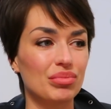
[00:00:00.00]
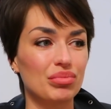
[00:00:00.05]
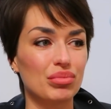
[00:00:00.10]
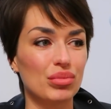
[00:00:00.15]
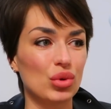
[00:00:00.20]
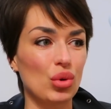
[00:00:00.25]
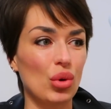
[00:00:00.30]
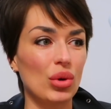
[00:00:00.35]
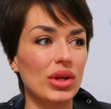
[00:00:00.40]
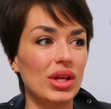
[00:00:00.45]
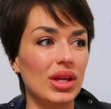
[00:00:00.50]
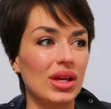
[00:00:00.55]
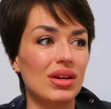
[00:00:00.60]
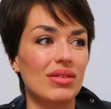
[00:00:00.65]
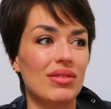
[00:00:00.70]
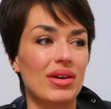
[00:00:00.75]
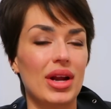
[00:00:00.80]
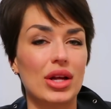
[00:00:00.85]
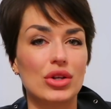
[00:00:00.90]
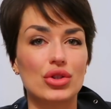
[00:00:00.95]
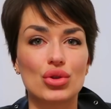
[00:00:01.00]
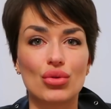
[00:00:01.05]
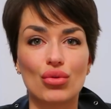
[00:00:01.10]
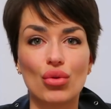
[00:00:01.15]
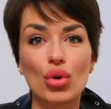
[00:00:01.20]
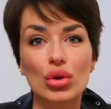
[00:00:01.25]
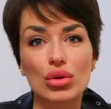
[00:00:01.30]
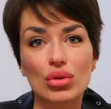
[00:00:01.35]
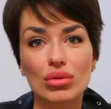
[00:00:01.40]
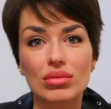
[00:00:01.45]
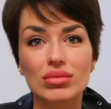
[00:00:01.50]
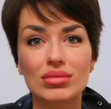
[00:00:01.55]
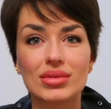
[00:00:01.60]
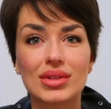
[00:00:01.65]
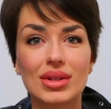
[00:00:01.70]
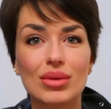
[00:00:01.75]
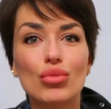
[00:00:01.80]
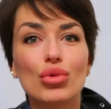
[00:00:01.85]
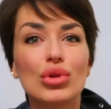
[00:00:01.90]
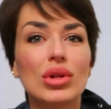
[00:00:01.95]
многие говорят, что вот он,
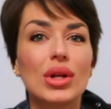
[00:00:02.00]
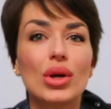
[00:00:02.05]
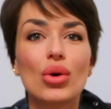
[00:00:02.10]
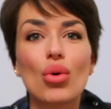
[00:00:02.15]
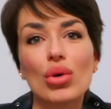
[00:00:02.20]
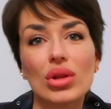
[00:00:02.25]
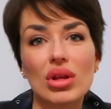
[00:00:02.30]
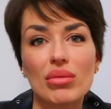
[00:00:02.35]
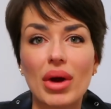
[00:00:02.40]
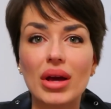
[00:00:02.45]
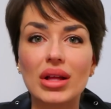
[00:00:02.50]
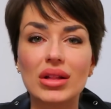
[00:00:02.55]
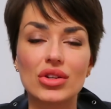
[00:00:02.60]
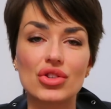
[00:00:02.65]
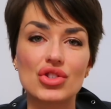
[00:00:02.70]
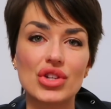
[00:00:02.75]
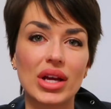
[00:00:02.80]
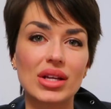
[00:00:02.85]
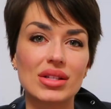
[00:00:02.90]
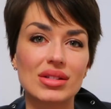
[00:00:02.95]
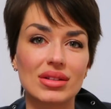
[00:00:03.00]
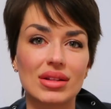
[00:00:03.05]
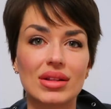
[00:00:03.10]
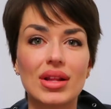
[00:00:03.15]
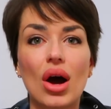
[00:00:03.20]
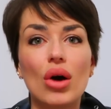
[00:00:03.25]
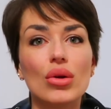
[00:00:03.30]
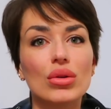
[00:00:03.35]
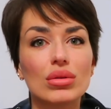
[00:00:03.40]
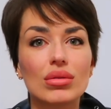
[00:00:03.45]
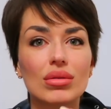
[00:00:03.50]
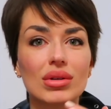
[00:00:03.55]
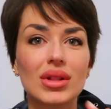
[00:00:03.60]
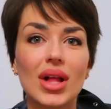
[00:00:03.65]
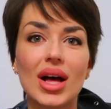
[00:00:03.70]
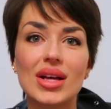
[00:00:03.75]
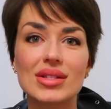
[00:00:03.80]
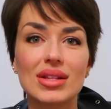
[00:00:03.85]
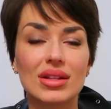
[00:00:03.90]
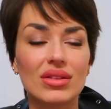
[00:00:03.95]
да ему далеко до Майкла Джексона, да, он
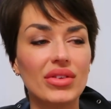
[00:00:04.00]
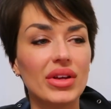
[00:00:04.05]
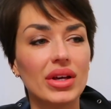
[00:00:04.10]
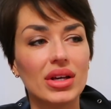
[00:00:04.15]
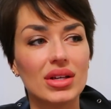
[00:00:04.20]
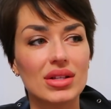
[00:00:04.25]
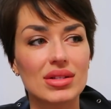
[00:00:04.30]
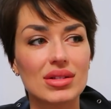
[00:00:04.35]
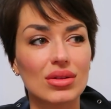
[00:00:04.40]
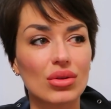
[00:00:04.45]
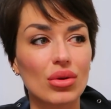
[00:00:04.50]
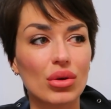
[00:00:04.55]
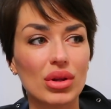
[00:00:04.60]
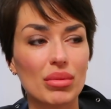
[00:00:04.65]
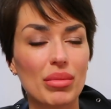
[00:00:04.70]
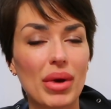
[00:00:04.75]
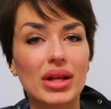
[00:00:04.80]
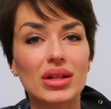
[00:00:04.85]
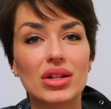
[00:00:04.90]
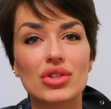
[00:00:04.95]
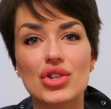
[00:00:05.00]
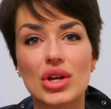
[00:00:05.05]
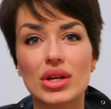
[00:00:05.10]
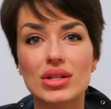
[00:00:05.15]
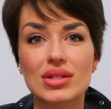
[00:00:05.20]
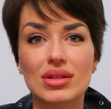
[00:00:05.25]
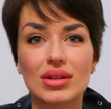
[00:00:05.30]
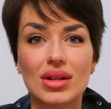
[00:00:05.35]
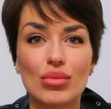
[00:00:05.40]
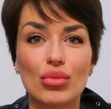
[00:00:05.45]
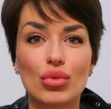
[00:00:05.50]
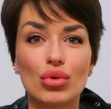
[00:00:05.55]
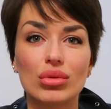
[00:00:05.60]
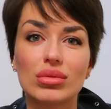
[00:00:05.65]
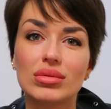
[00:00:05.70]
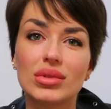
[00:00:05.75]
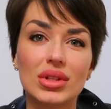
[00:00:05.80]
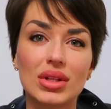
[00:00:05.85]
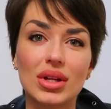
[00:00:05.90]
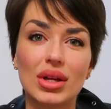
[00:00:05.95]
классно двигается, но до Майкла Джексона ему
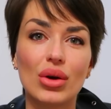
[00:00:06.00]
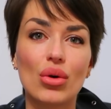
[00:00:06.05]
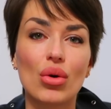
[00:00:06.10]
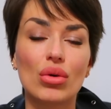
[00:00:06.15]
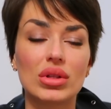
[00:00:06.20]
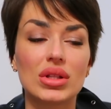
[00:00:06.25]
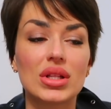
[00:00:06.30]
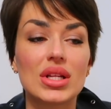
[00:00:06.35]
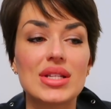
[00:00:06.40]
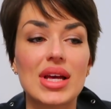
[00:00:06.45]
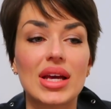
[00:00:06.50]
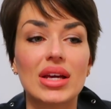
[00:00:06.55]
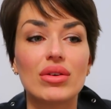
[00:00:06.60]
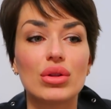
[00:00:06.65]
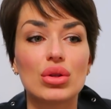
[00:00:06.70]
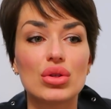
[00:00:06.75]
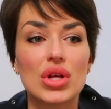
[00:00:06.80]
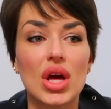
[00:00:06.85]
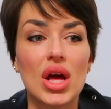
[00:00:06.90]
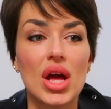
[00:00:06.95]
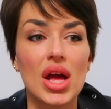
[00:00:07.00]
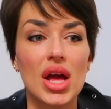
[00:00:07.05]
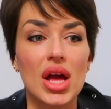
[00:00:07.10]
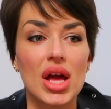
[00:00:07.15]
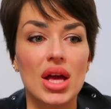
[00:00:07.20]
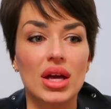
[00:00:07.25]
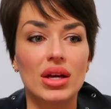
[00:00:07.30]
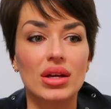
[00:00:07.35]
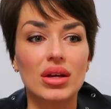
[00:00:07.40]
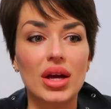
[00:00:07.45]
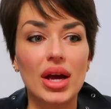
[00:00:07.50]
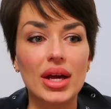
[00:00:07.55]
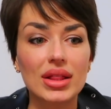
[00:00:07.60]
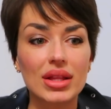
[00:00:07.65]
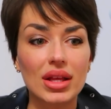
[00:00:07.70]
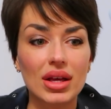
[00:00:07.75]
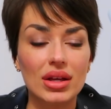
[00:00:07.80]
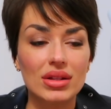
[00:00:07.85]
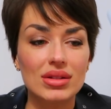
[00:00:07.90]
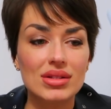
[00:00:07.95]
недалеко, он не дотягивает. То есть
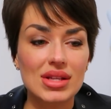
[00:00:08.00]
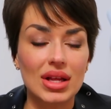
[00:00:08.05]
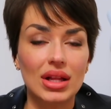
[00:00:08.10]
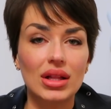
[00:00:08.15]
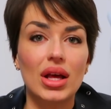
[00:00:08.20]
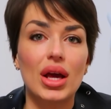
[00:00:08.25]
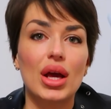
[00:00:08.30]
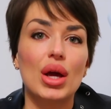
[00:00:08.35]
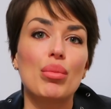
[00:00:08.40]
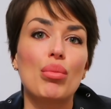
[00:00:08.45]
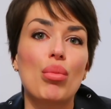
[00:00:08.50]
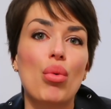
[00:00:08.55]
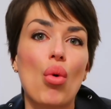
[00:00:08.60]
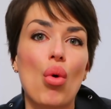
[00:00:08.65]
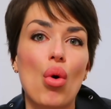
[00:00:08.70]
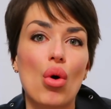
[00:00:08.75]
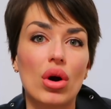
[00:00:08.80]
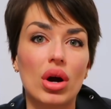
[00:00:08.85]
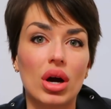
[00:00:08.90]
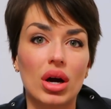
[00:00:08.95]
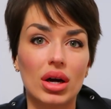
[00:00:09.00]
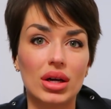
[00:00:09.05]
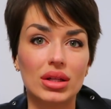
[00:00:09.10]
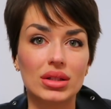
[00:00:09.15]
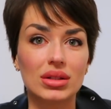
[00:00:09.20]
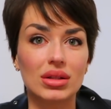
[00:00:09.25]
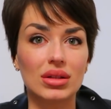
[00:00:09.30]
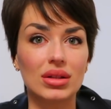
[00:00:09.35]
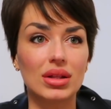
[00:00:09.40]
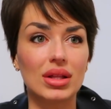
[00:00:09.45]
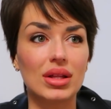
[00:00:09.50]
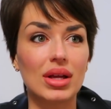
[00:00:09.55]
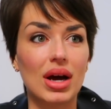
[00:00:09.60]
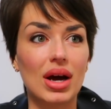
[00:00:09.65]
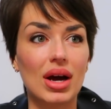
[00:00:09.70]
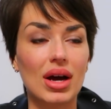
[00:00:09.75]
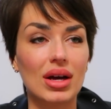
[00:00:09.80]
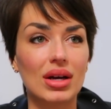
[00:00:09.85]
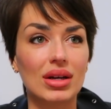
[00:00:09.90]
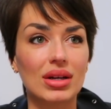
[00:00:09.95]
это целая эпоха,
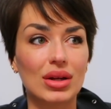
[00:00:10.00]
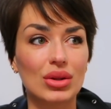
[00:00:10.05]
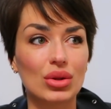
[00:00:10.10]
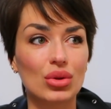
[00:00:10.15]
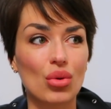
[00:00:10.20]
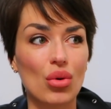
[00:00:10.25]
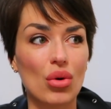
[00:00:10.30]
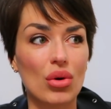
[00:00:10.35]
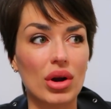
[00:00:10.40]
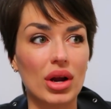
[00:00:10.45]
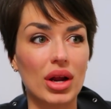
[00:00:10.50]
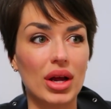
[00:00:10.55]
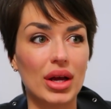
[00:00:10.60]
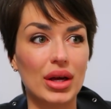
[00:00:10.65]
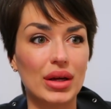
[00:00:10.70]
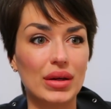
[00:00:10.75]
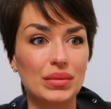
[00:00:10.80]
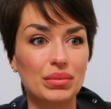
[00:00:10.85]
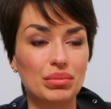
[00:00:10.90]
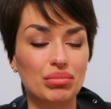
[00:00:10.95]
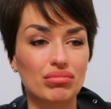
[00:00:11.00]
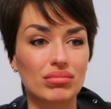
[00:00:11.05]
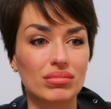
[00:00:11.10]
да, которая